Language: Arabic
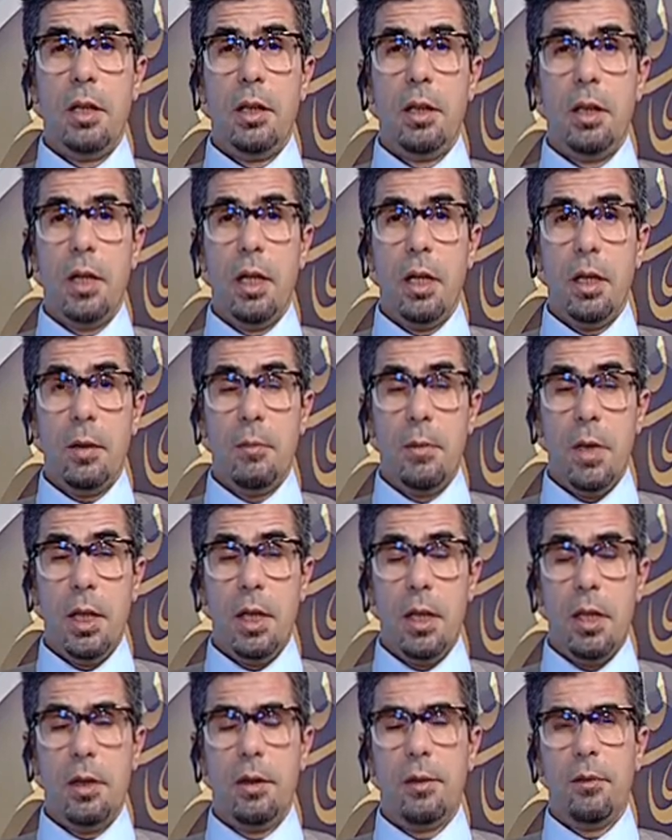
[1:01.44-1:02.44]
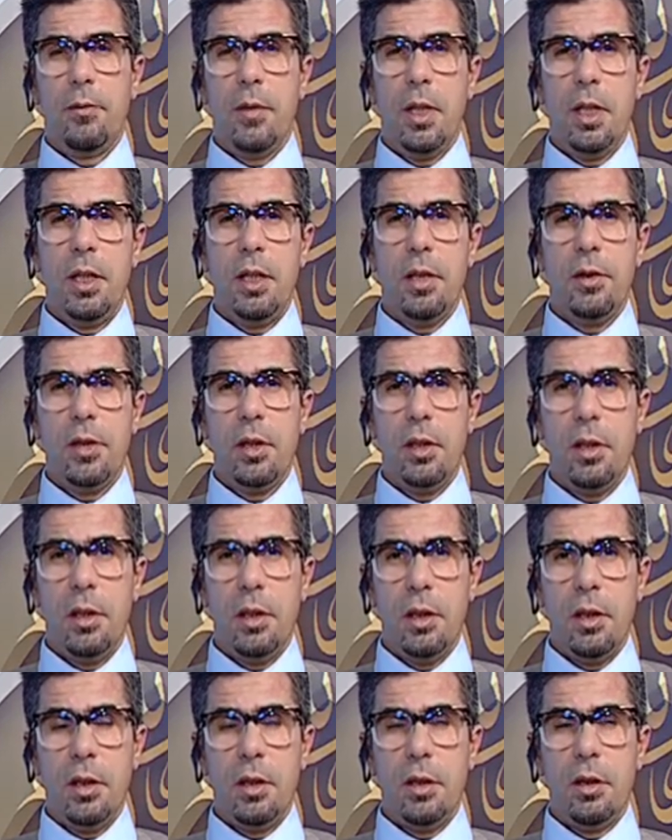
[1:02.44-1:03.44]
الأكملان على
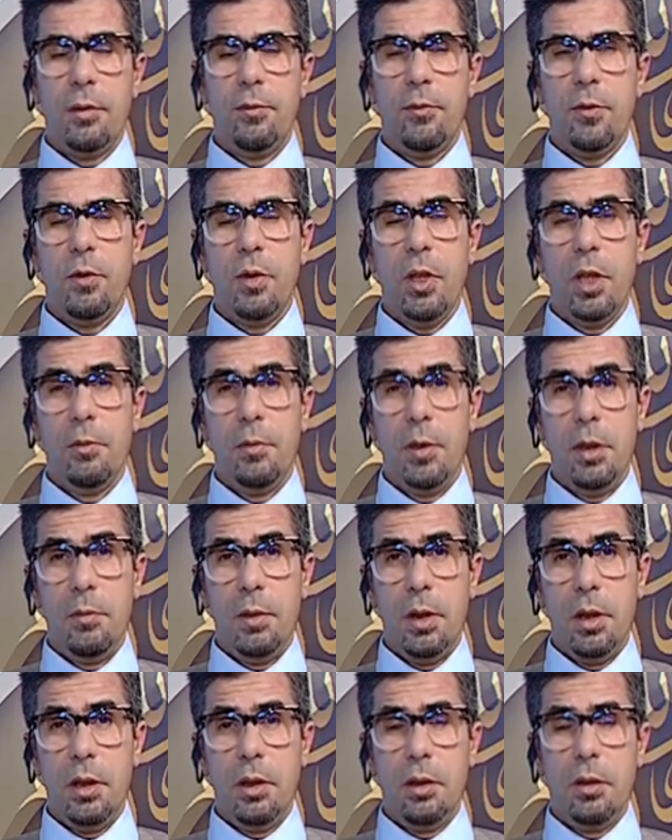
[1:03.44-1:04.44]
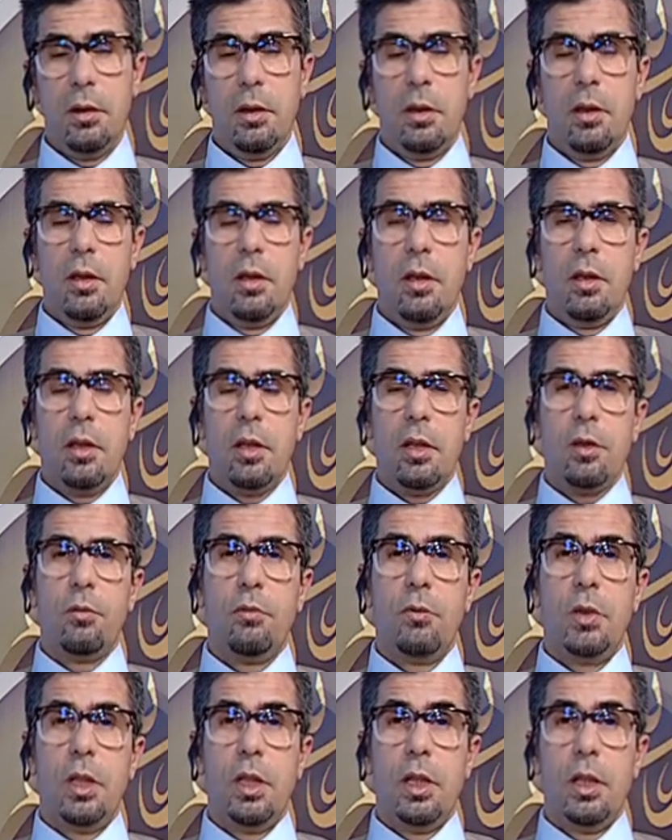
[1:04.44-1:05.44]
سيدنا وحبيبنا
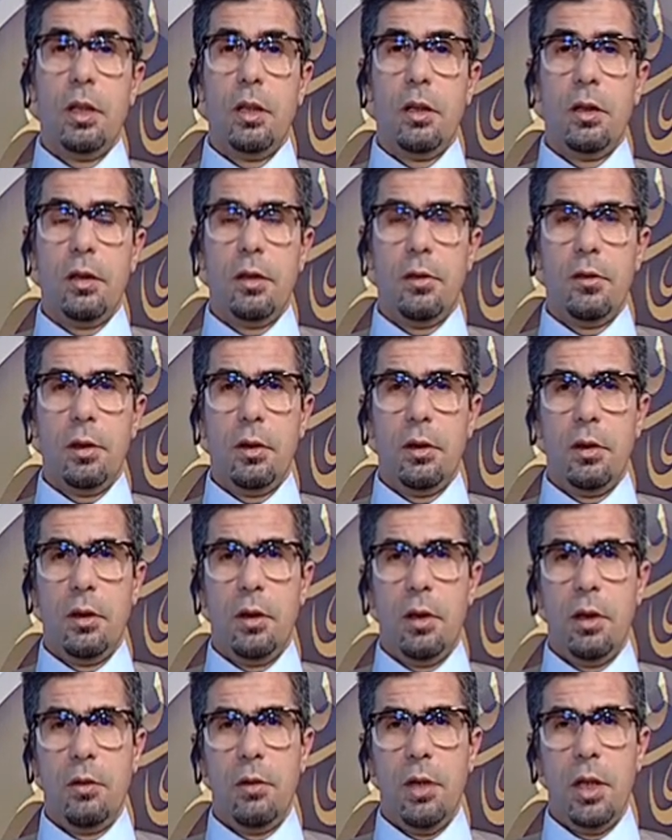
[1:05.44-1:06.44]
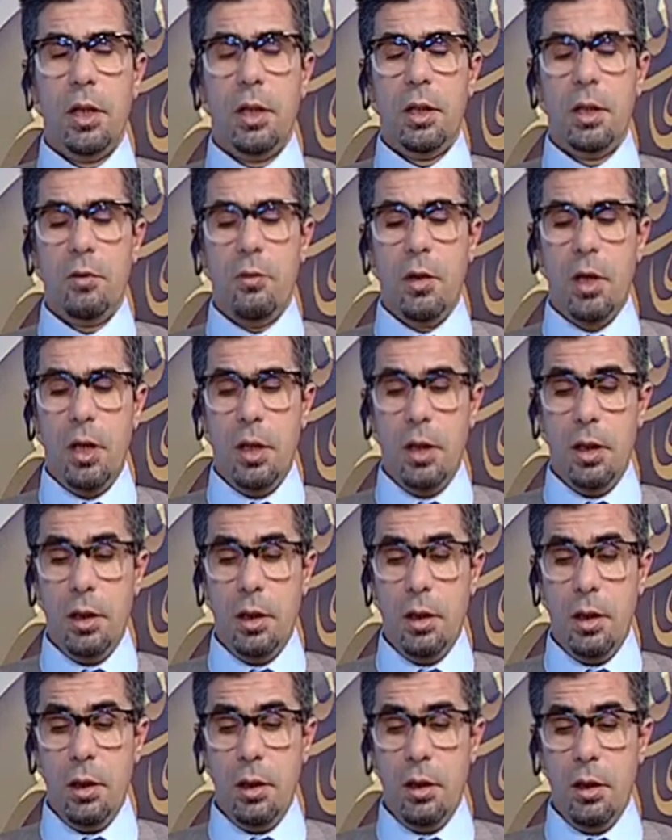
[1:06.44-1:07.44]
رسول الله صلى الله عليه
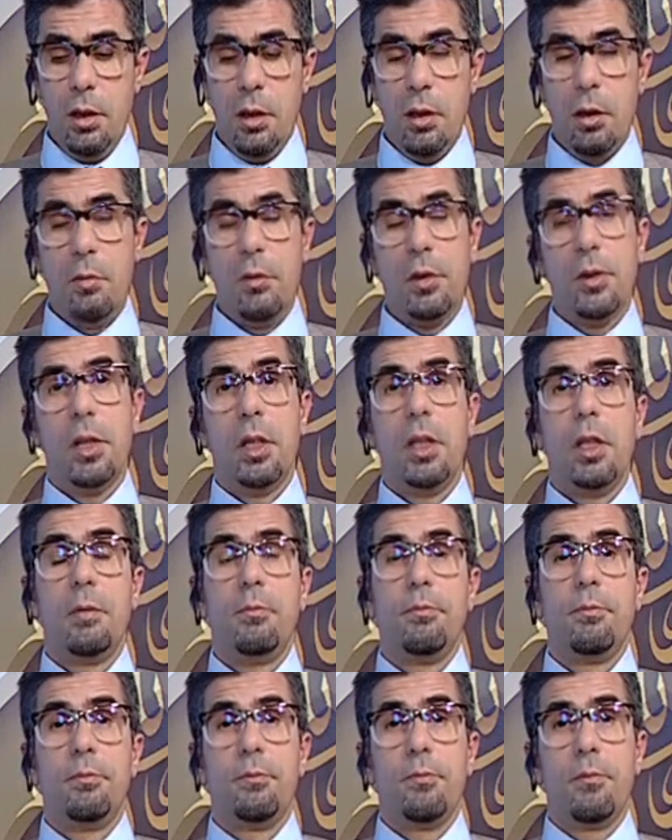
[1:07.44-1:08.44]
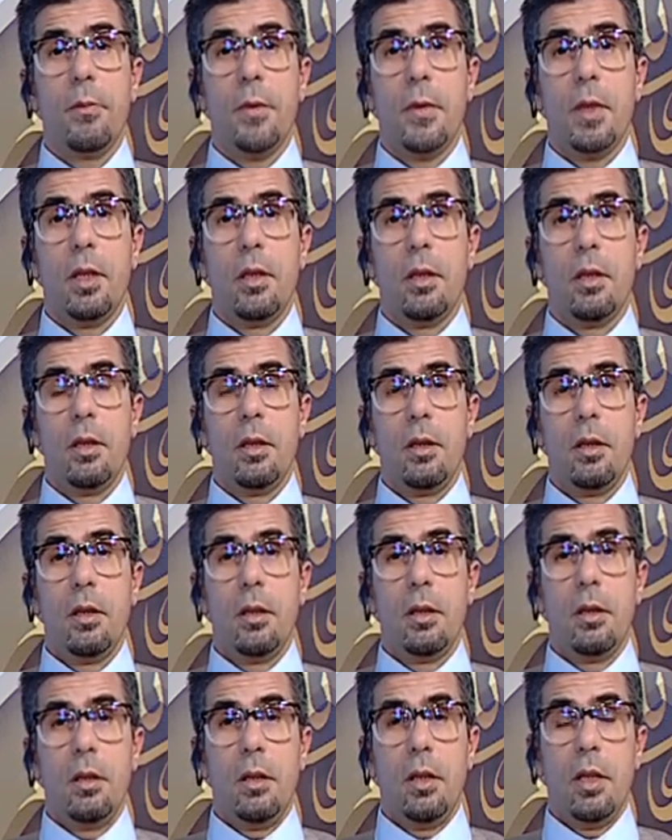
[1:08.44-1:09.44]
وآله وسلم
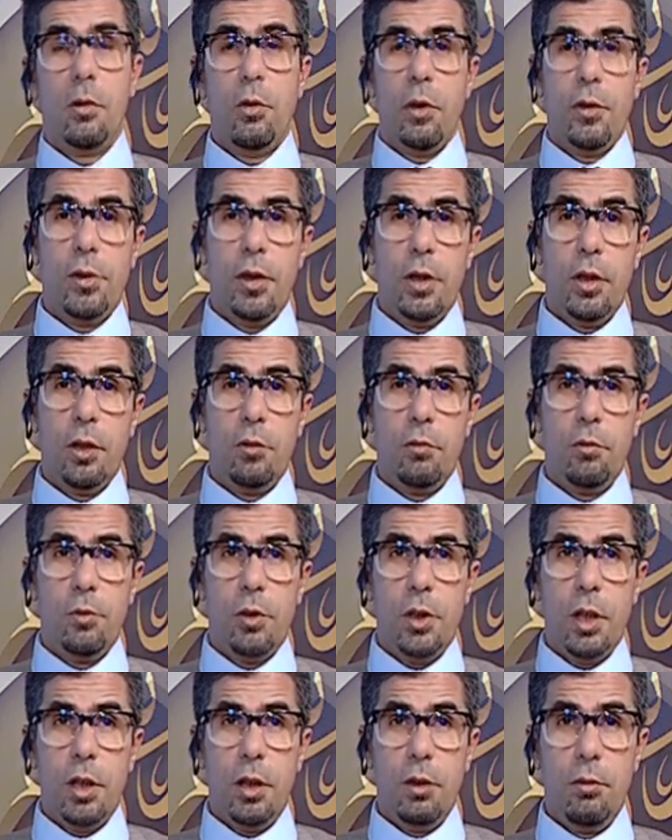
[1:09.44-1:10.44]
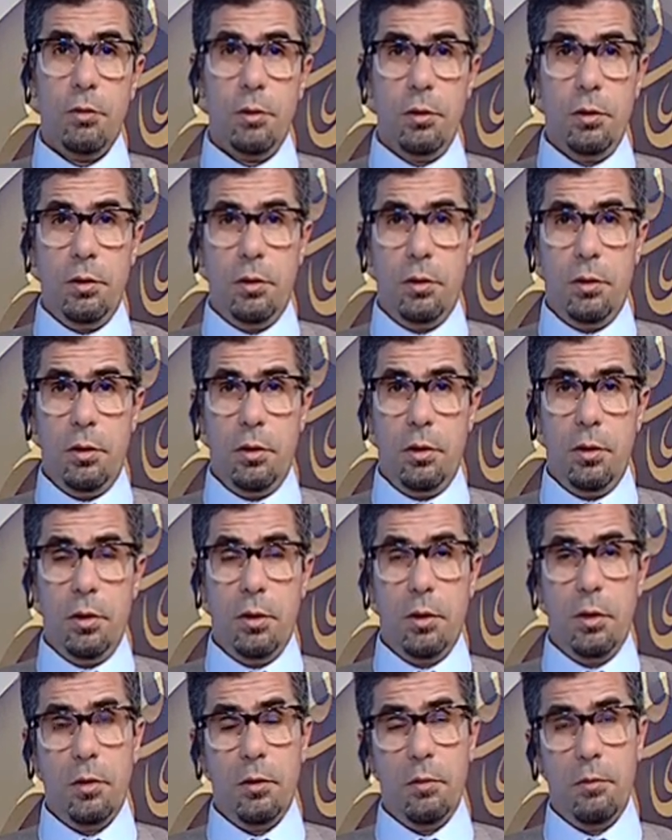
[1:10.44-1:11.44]
أيها السادة المشاهدون
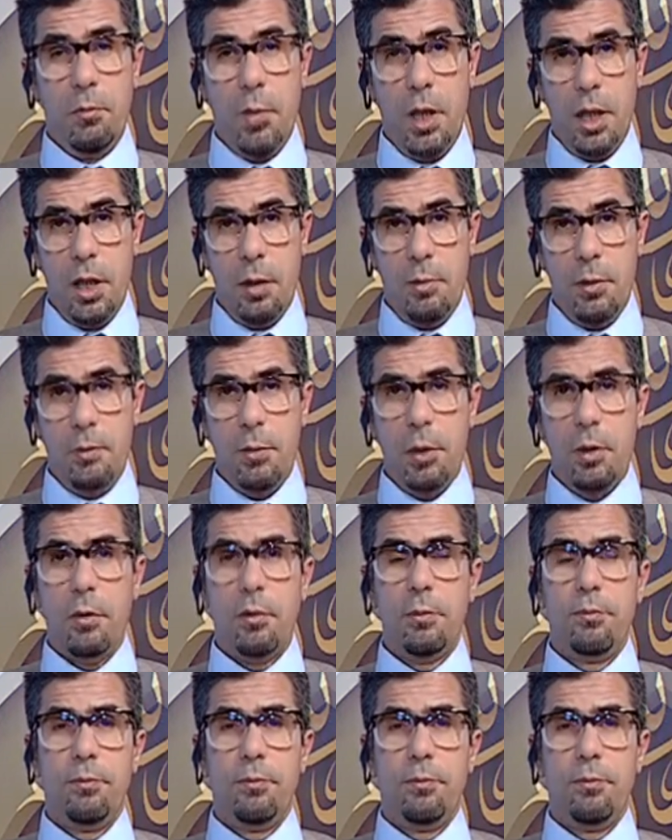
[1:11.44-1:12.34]
مرحبا بكم